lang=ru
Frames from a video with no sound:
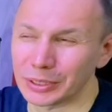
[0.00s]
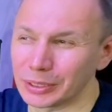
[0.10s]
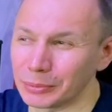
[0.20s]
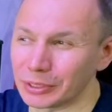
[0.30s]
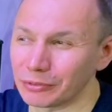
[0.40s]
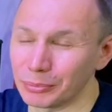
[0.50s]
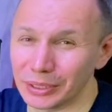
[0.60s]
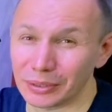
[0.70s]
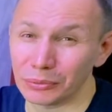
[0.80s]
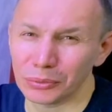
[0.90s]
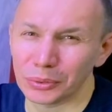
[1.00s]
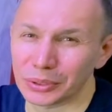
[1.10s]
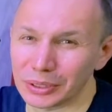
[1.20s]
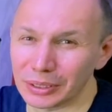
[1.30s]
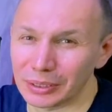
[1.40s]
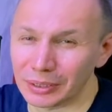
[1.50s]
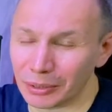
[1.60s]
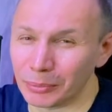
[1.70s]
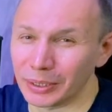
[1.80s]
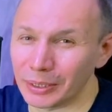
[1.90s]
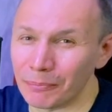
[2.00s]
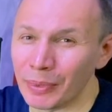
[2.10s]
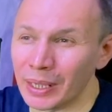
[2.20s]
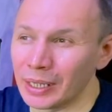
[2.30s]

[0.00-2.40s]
сантиметров метр, ну то есть э, нормально.